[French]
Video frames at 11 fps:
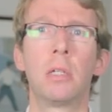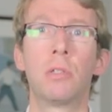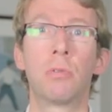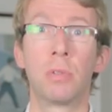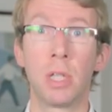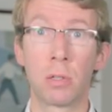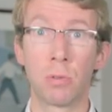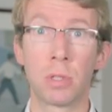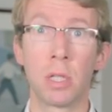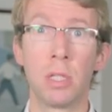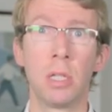sont
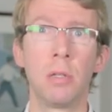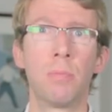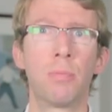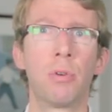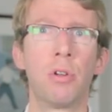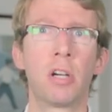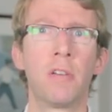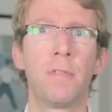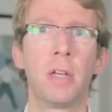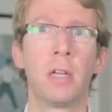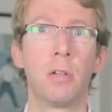déconseillés pour leur
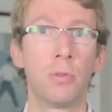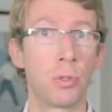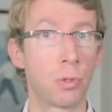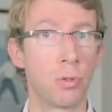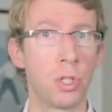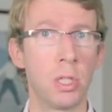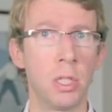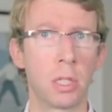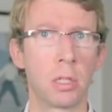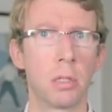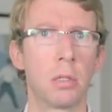effet
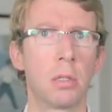œstrogénique.